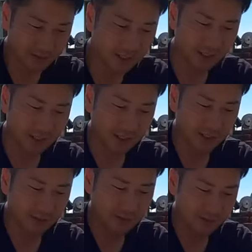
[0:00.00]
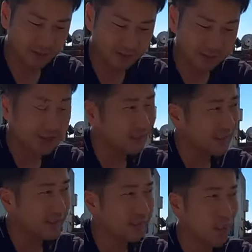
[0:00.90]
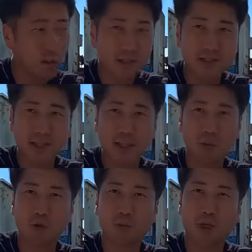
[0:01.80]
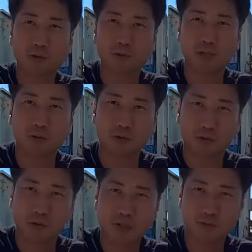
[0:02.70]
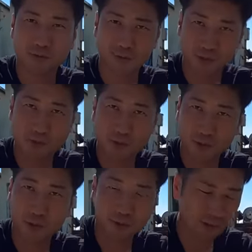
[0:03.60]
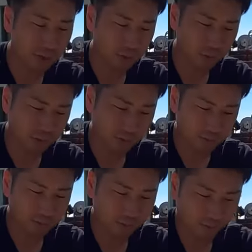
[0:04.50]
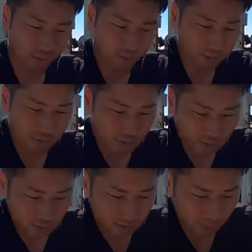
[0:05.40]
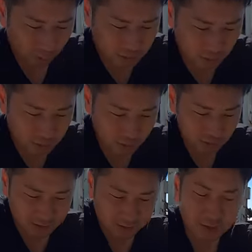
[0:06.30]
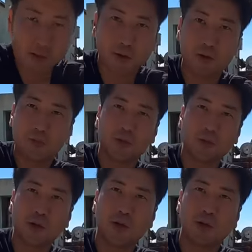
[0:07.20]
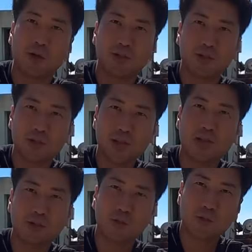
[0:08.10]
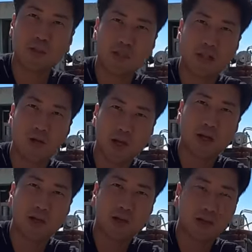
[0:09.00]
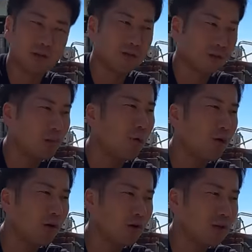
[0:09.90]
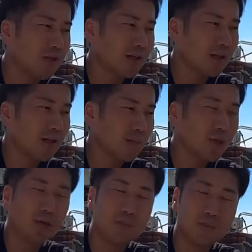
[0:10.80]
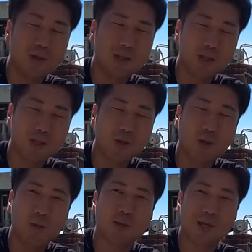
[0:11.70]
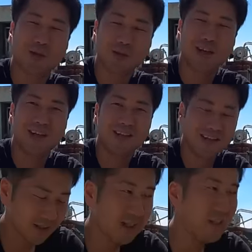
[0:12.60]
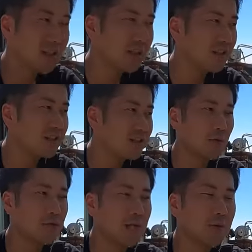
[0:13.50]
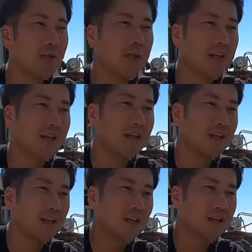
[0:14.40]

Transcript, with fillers: なんかねまあ親父さんによると思うけど全国別、はい、それそれそれぞれあると思うんやけど親父の教え方雑なんよ息子へのこれ全もしかしたら親、うん、そんなもん見と見て覚えとけとか勝手に漁師やる過程で